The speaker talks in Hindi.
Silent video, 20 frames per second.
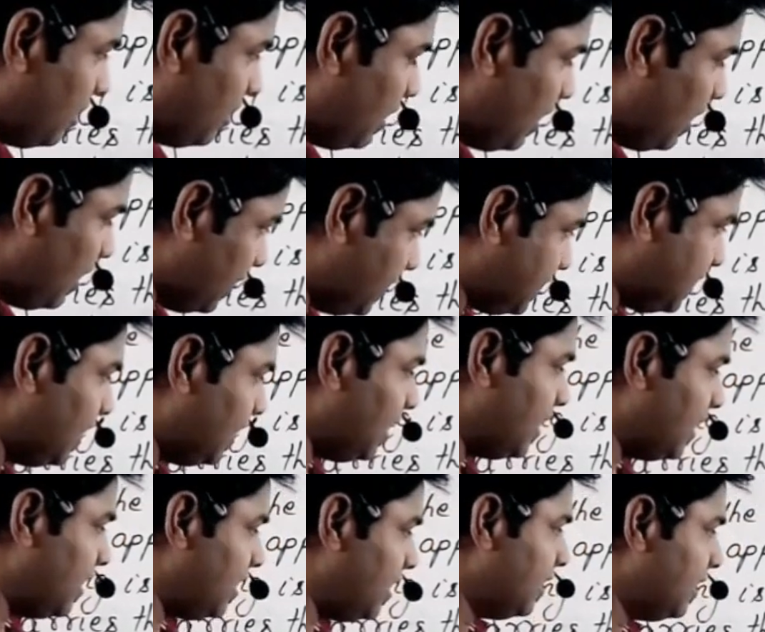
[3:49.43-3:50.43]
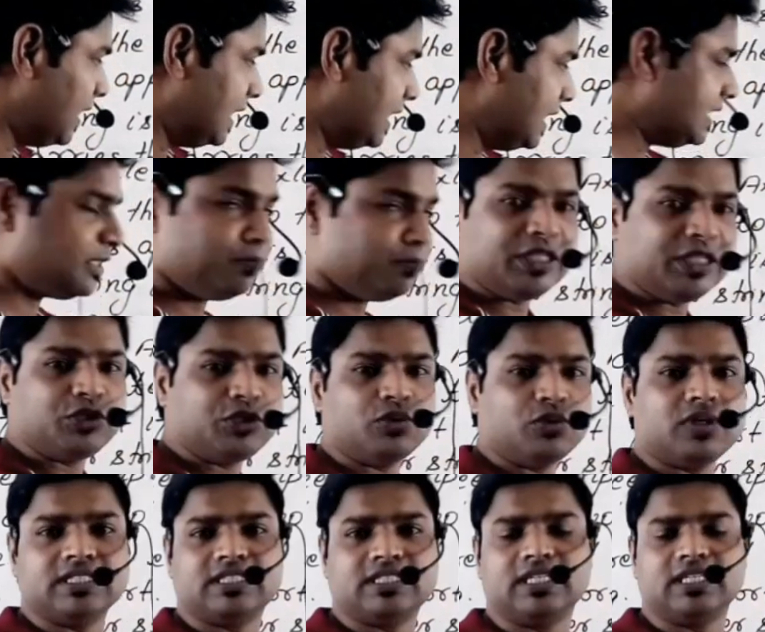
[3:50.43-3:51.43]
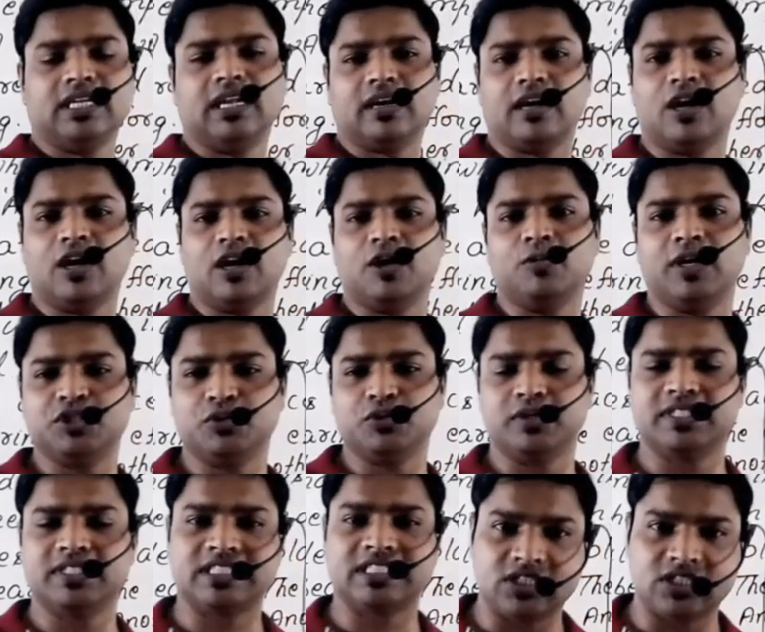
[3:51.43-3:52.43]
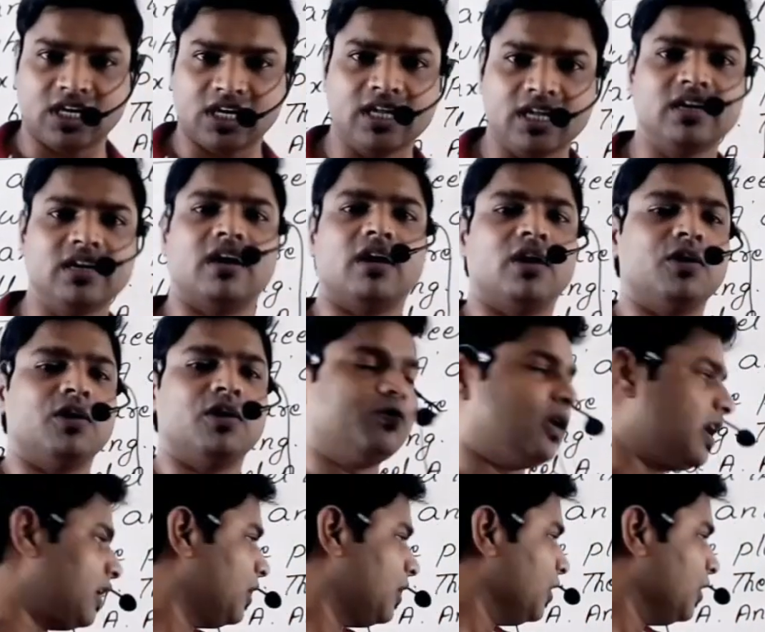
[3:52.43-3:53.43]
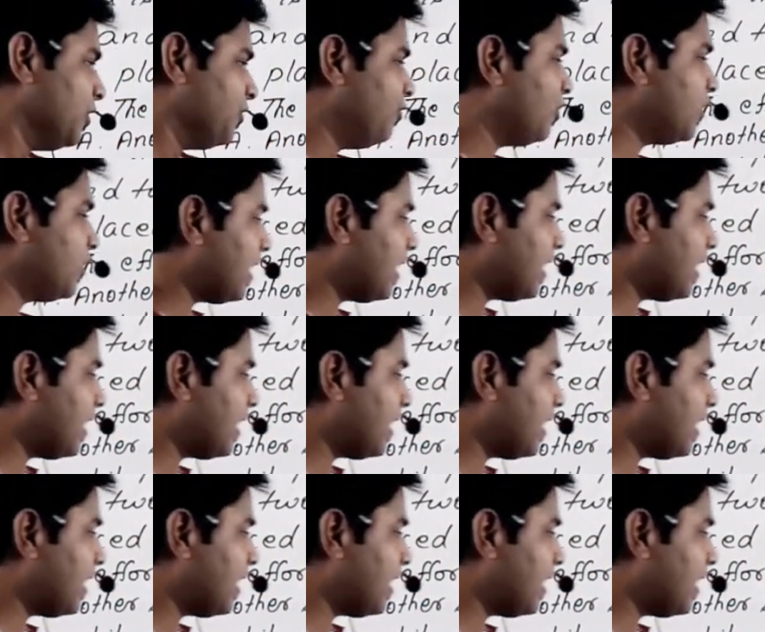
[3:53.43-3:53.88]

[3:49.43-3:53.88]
एक्सल है इसमें जो रस्सी लगा हुआ है जो स्ट्रिंग लगा हुआ है वो क्या